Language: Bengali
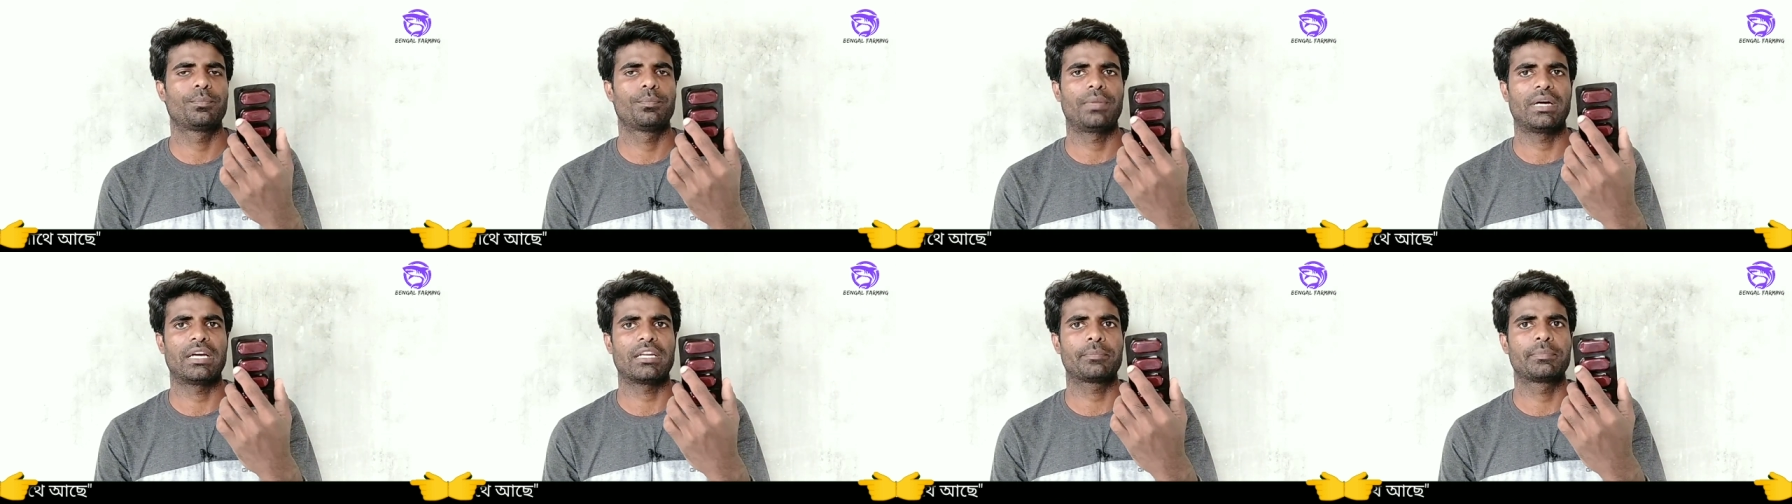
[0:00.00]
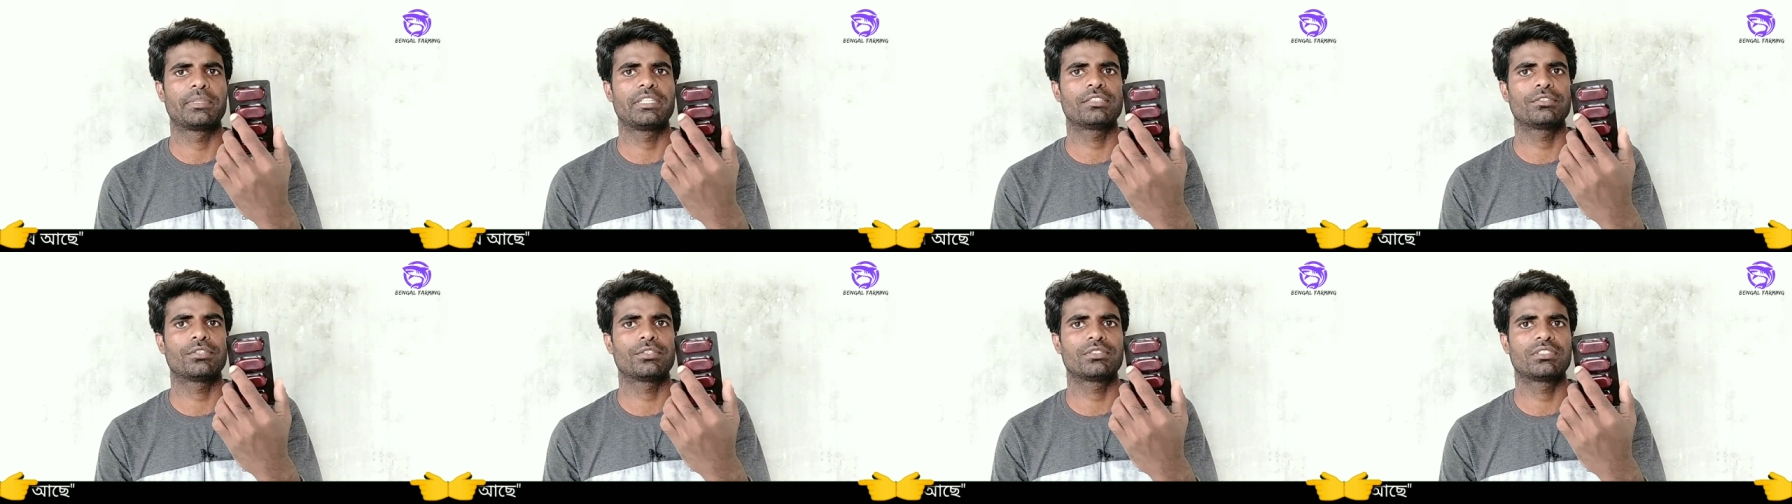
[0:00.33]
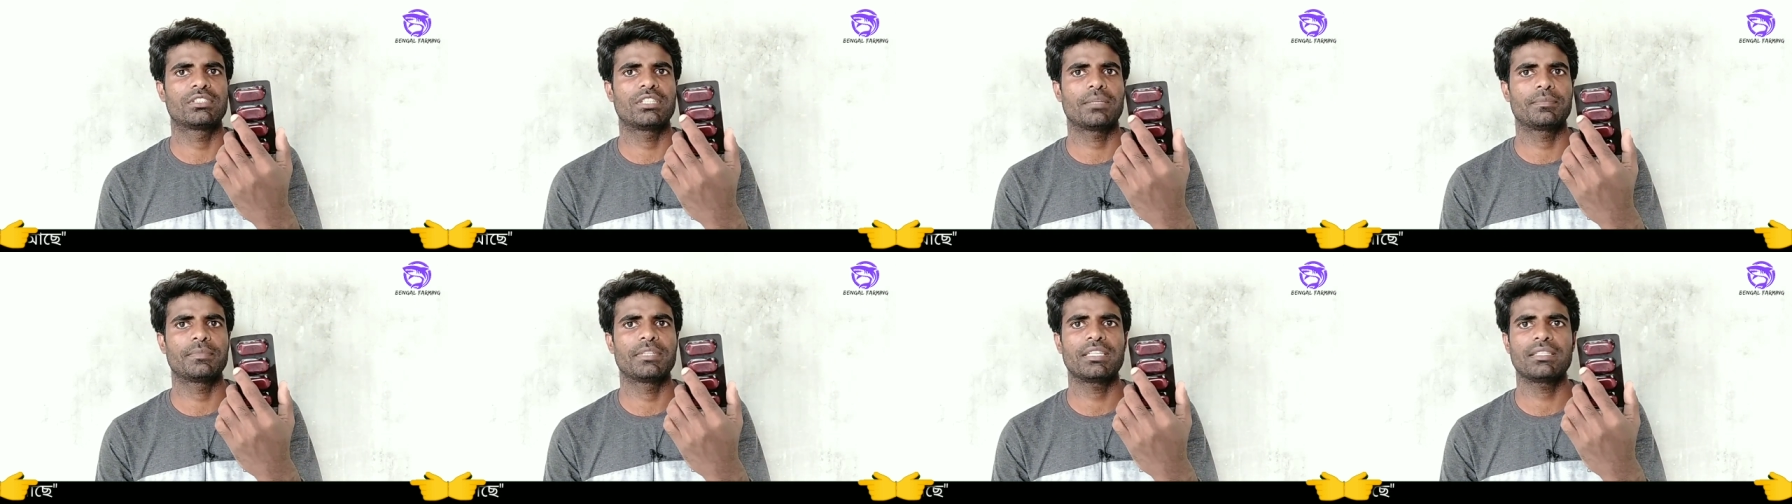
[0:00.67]
পার পিস
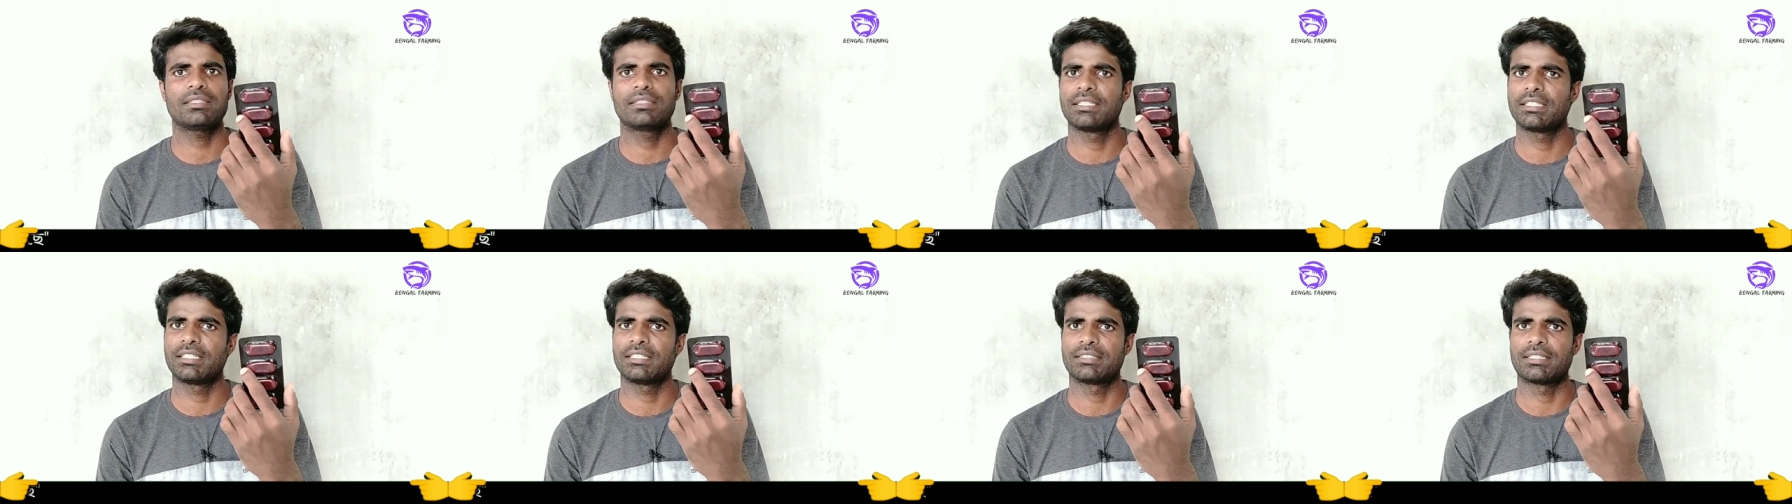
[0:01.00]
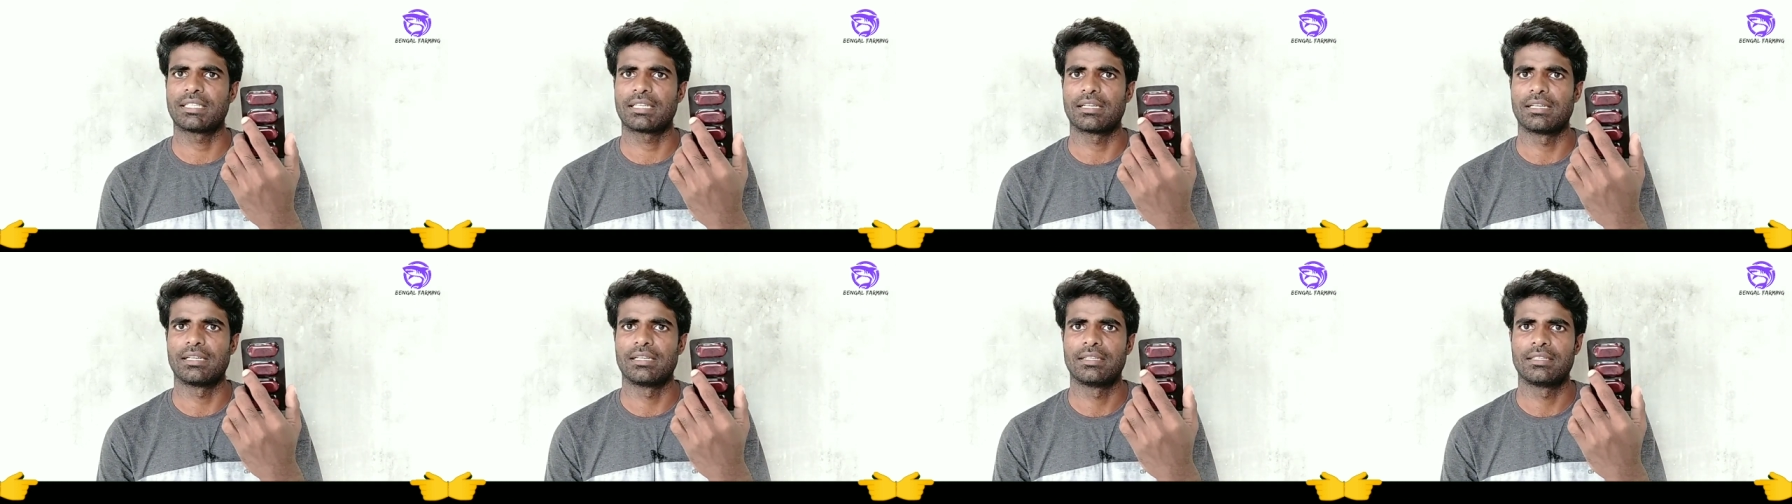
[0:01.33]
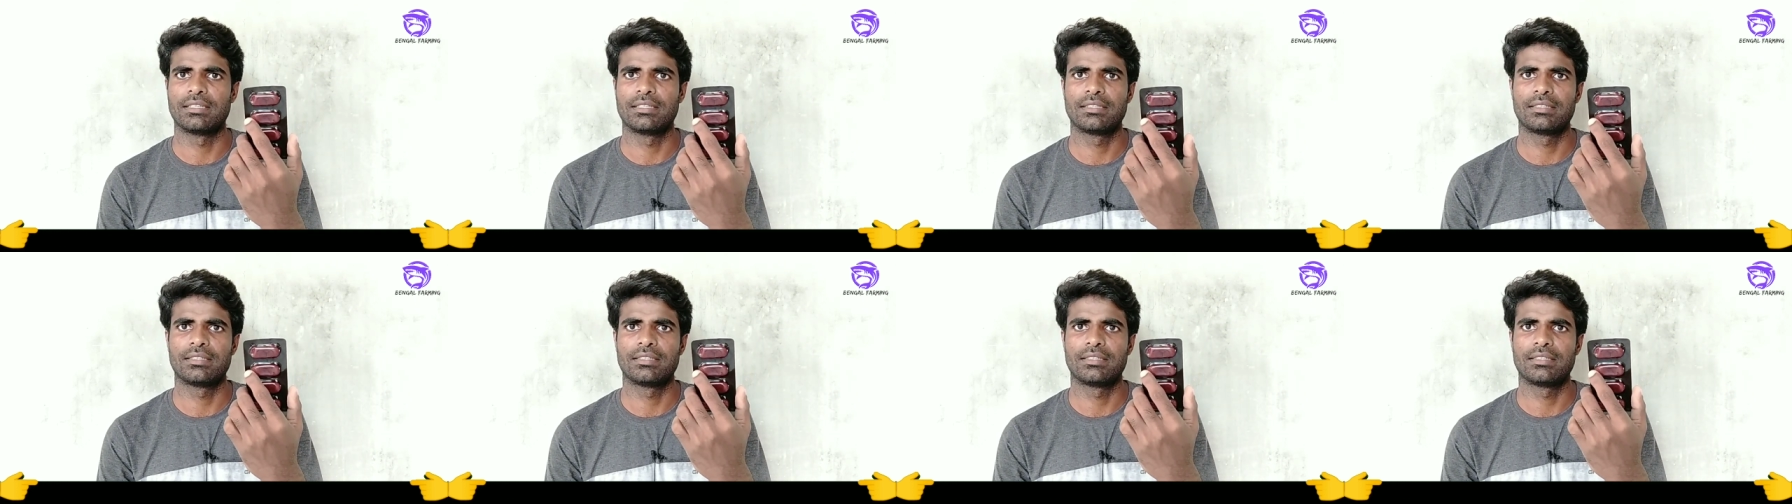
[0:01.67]
হচ্ছে আপনার তিরিশ টাকা